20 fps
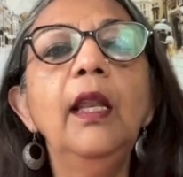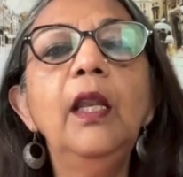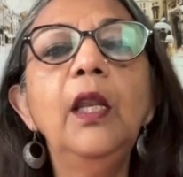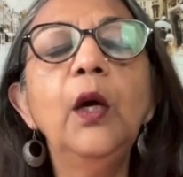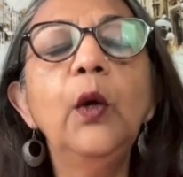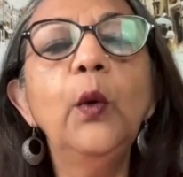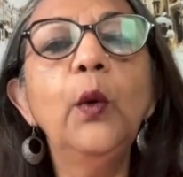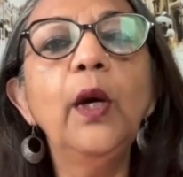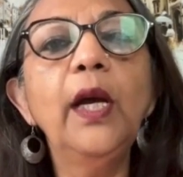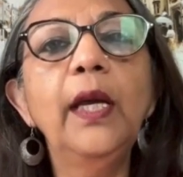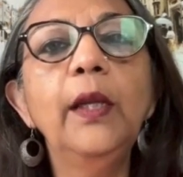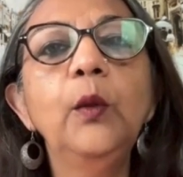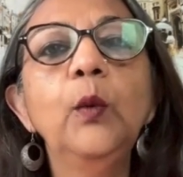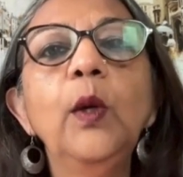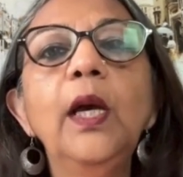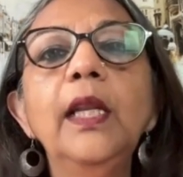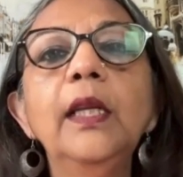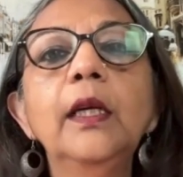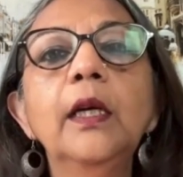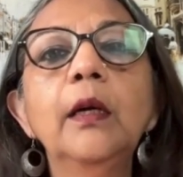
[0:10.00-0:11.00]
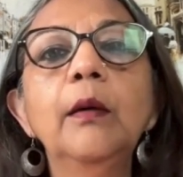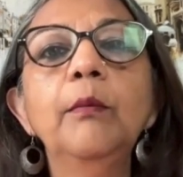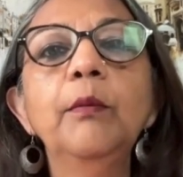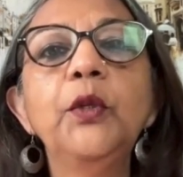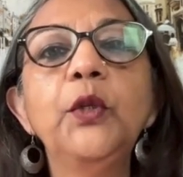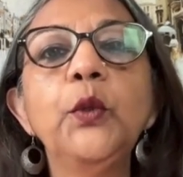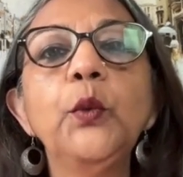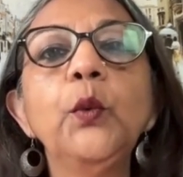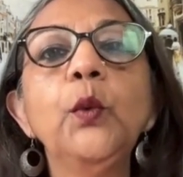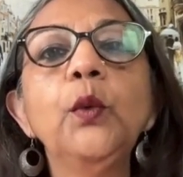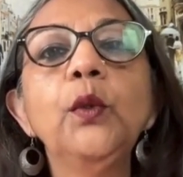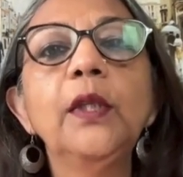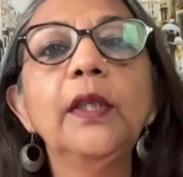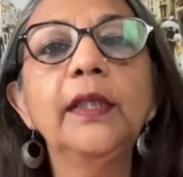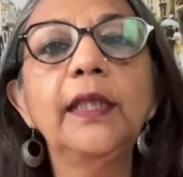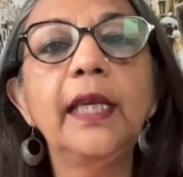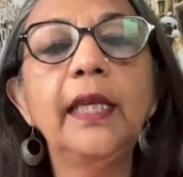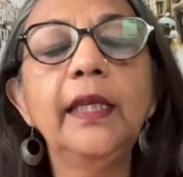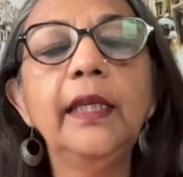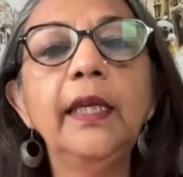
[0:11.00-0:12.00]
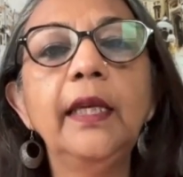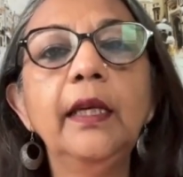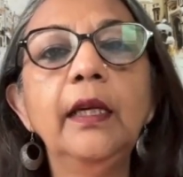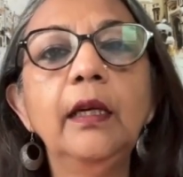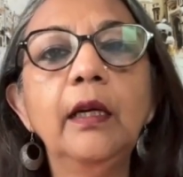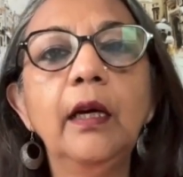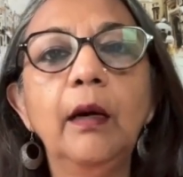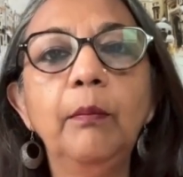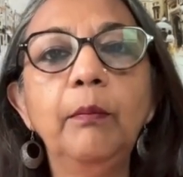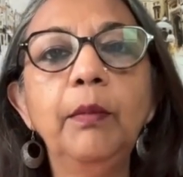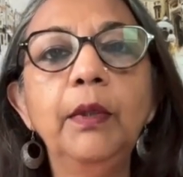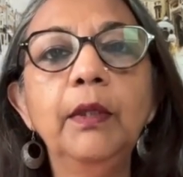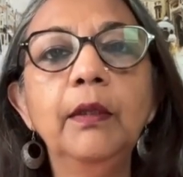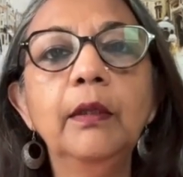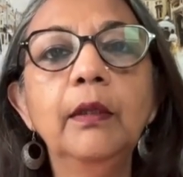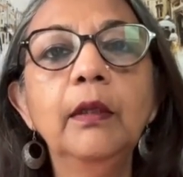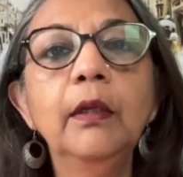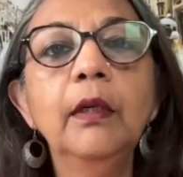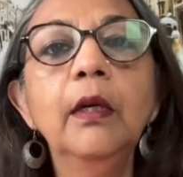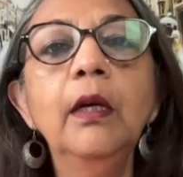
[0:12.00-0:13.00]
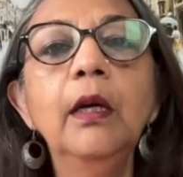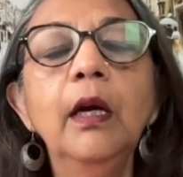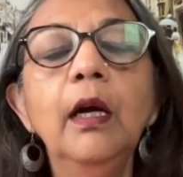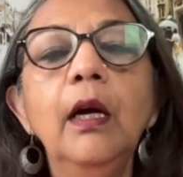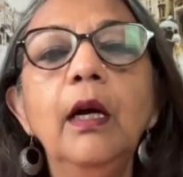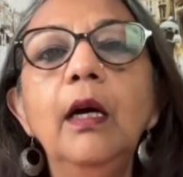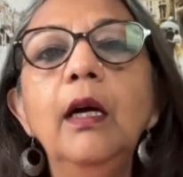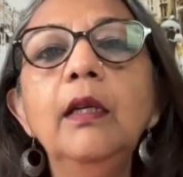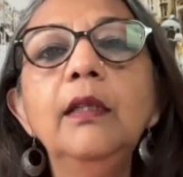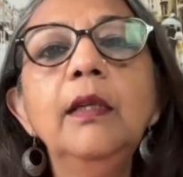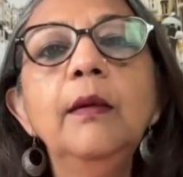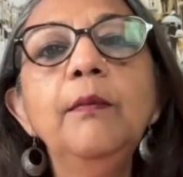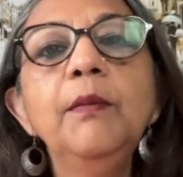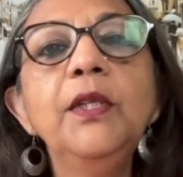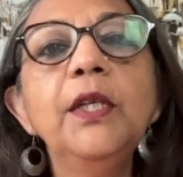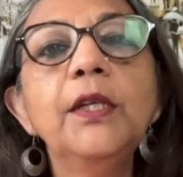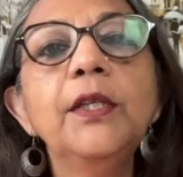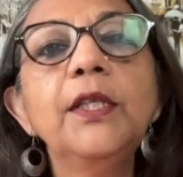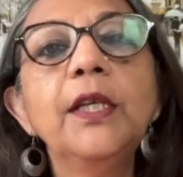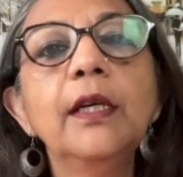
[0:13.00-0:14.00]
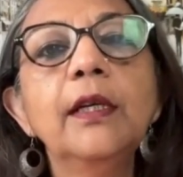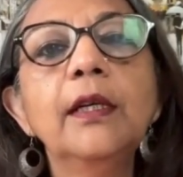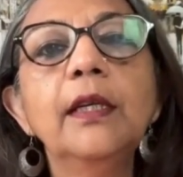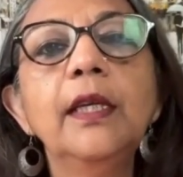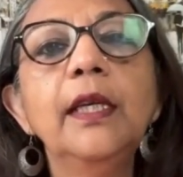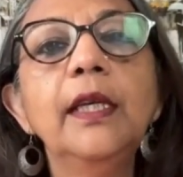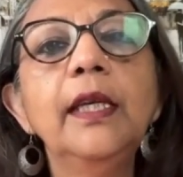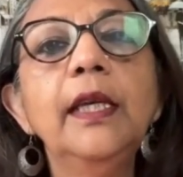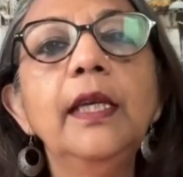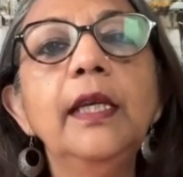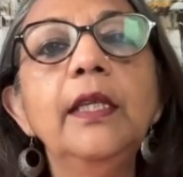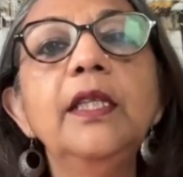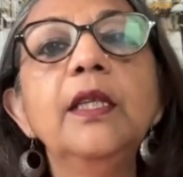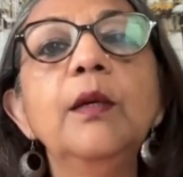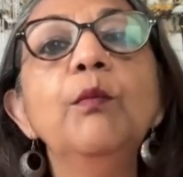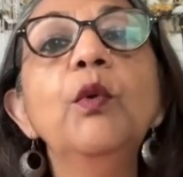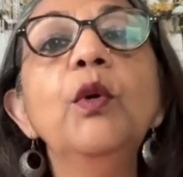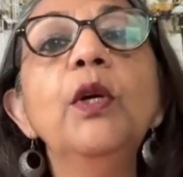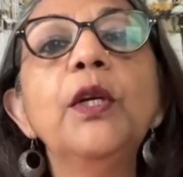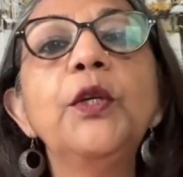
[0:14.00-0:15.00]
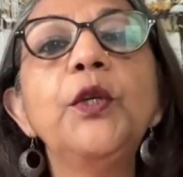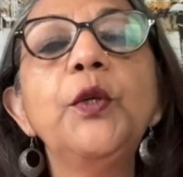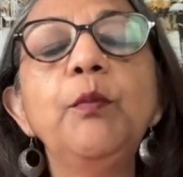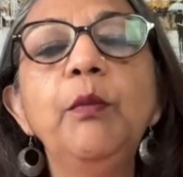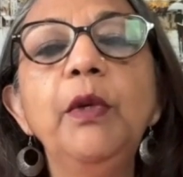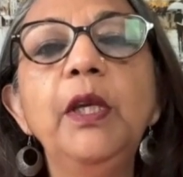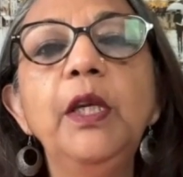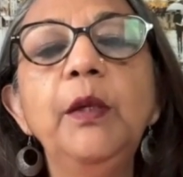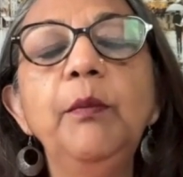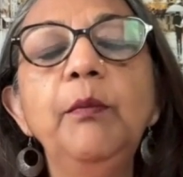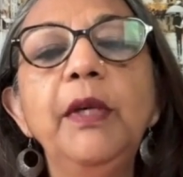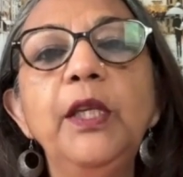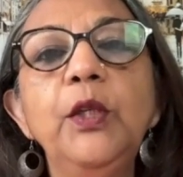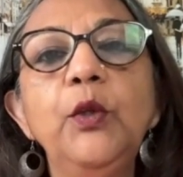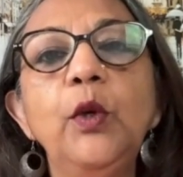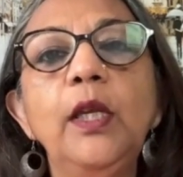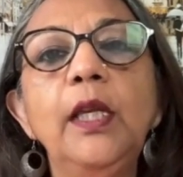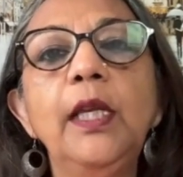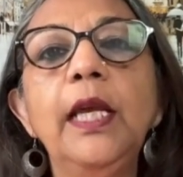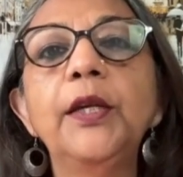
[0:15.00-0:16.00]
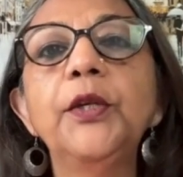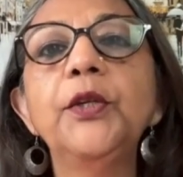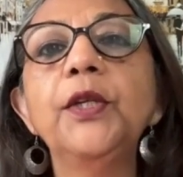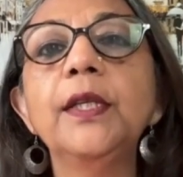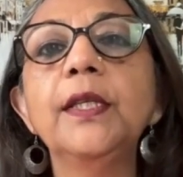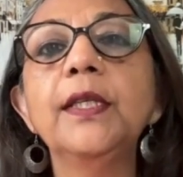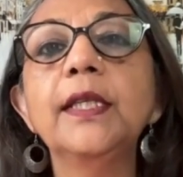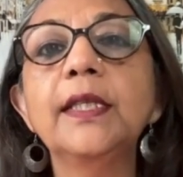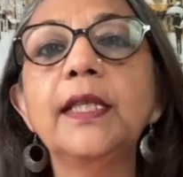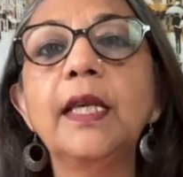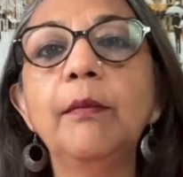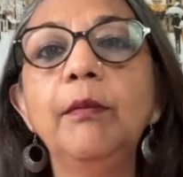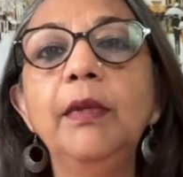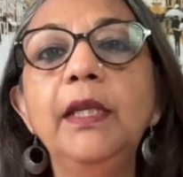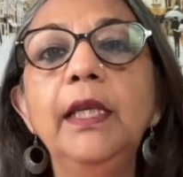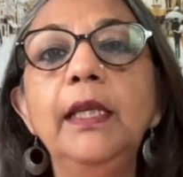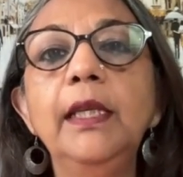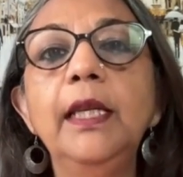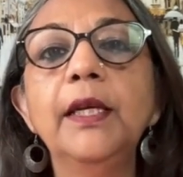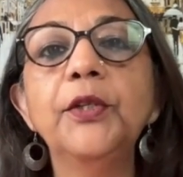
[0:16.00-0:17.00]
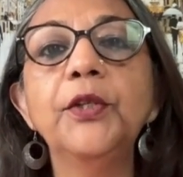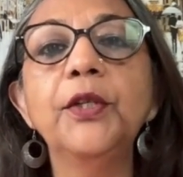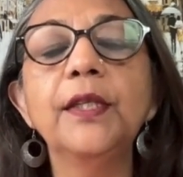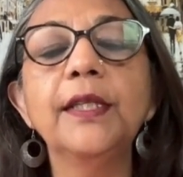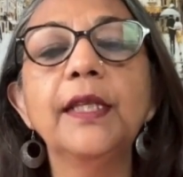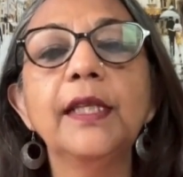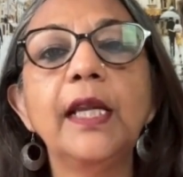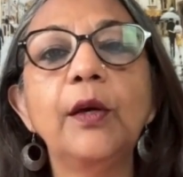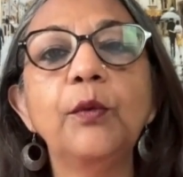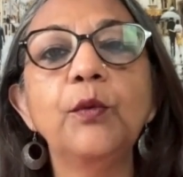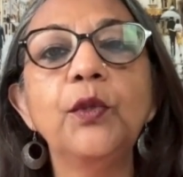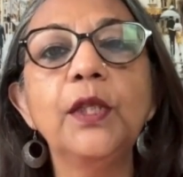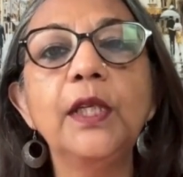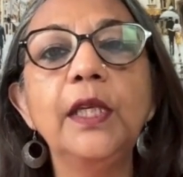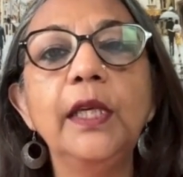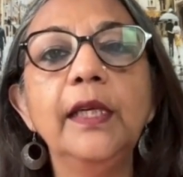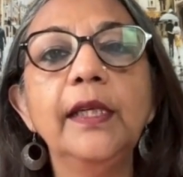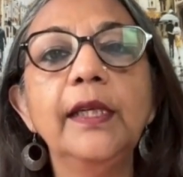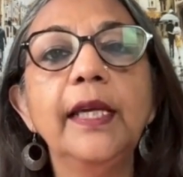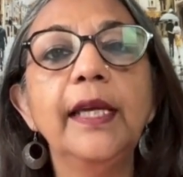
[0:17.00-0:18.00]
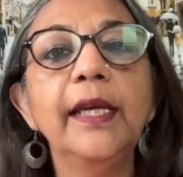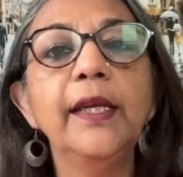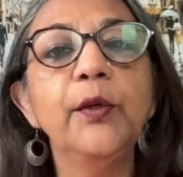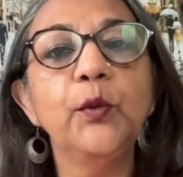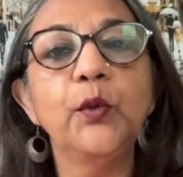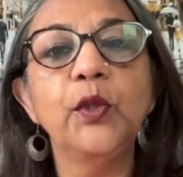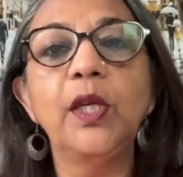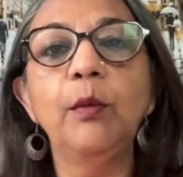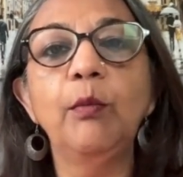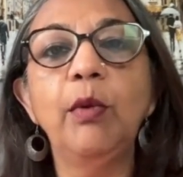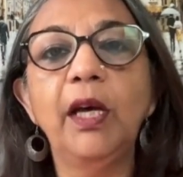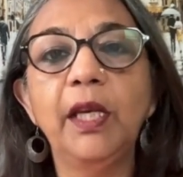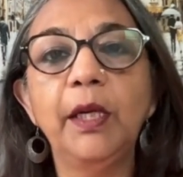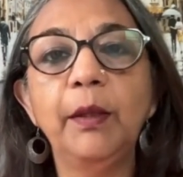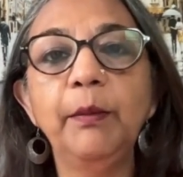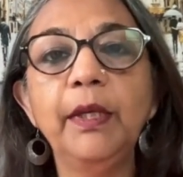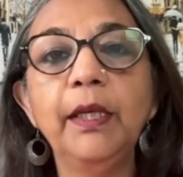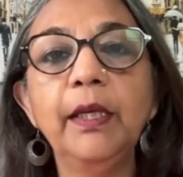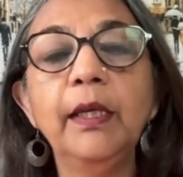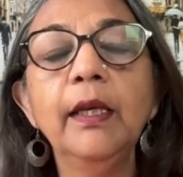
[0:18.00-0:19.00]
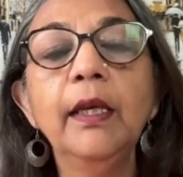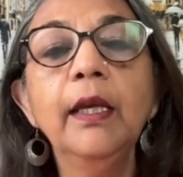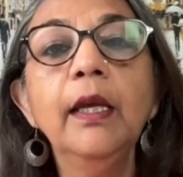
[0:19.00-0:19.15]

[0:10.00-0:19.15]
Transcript: हेलो एंड वेलकम टू द थिंकिंग कप आज हम चर्चा करेंगे जम्मू कश्मीर में जो इलेक्शंस असेंबली इलेक्शंस अनाउंस किए गए हैं उसके बारे में